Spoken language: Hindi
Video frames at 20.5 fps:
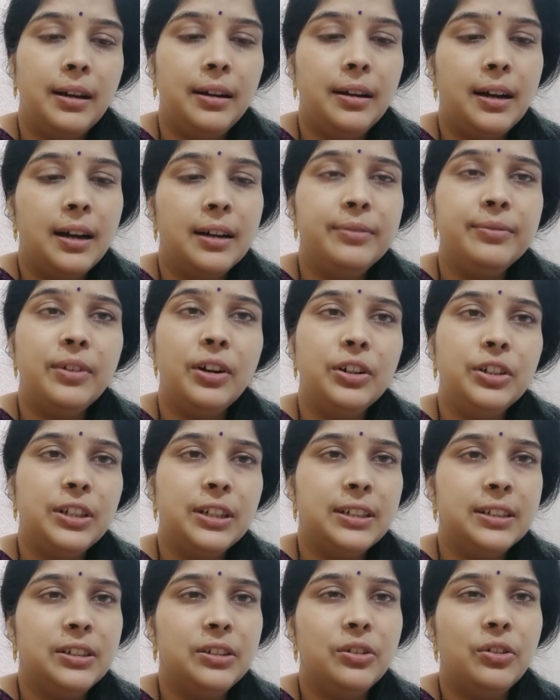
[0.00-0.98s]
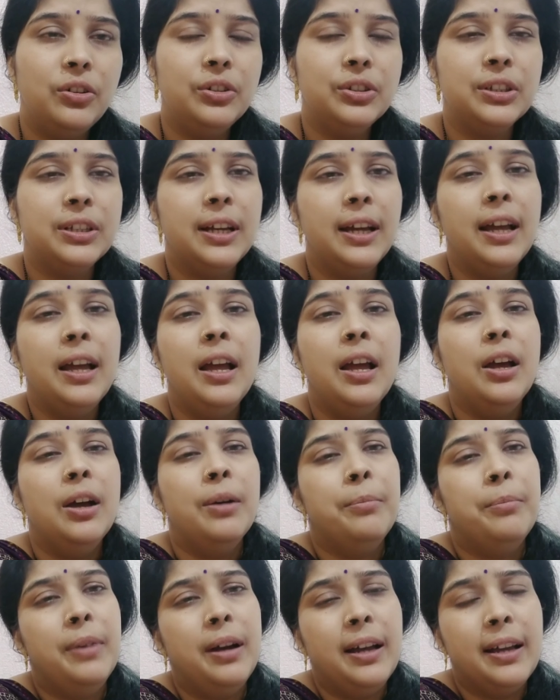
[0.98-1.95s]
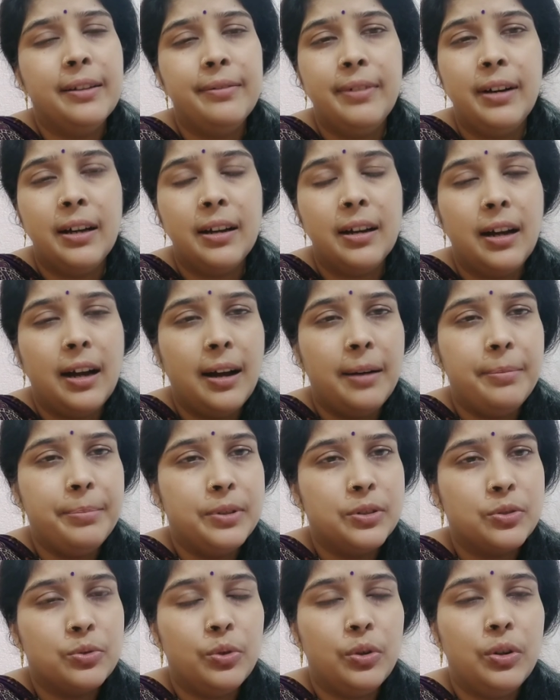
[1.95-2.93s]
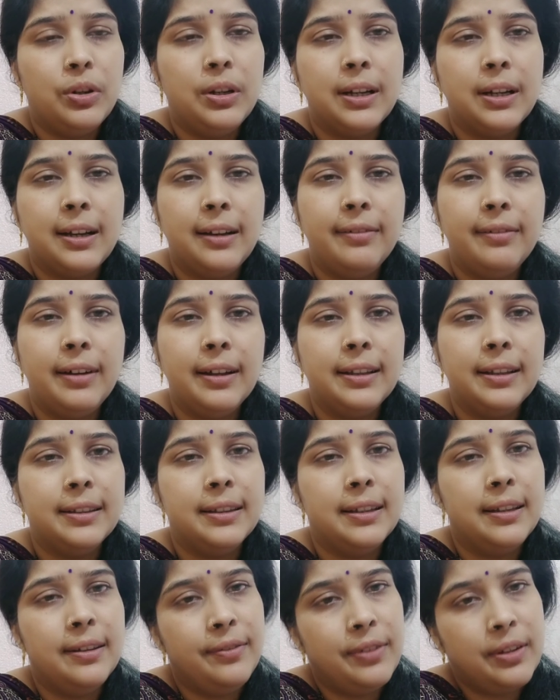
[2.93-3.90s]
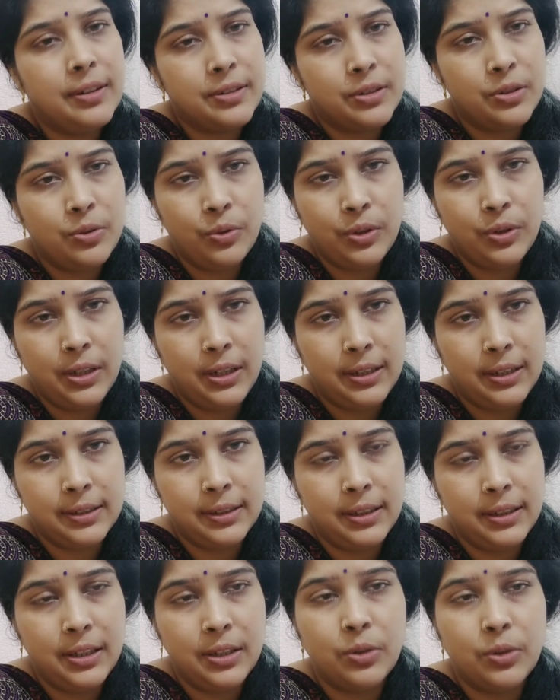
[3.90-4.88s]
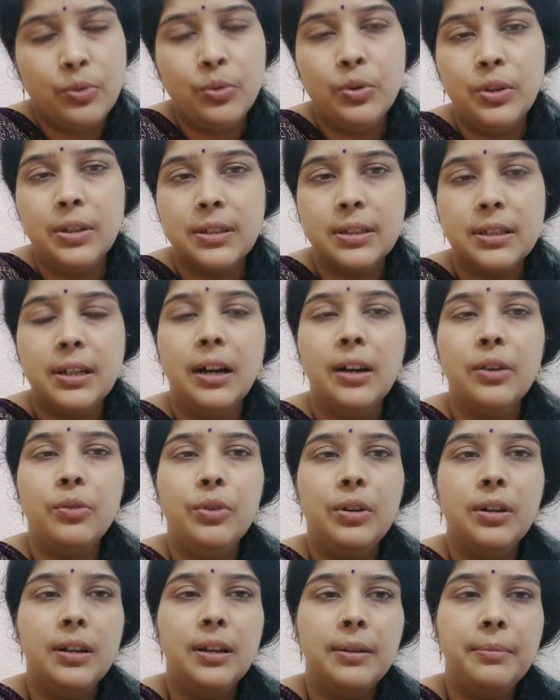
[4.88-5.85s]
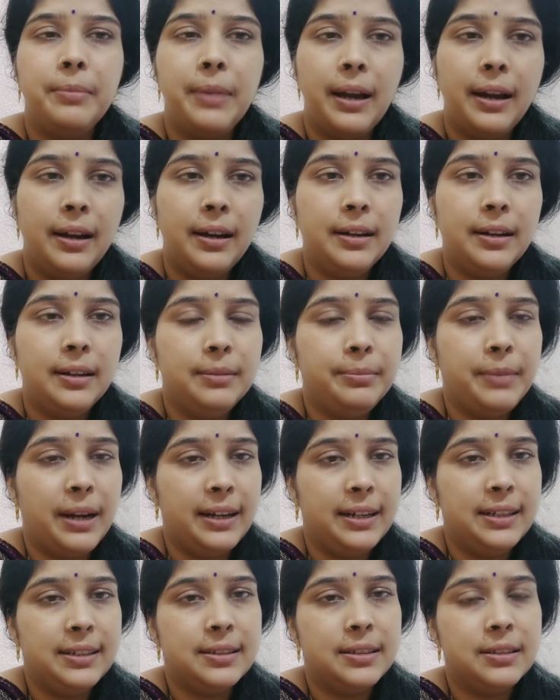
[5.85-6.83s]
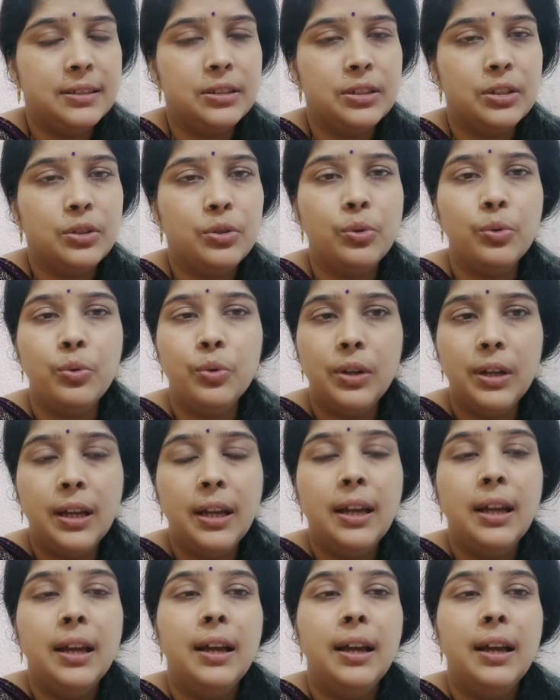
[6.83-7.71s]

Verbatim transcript: अनवांटेड ग्रोथ है एक बार आप इसको निकलवा देते हैं फिर से होने लगती है तो इसका कोई मेडिसिन से तो कोई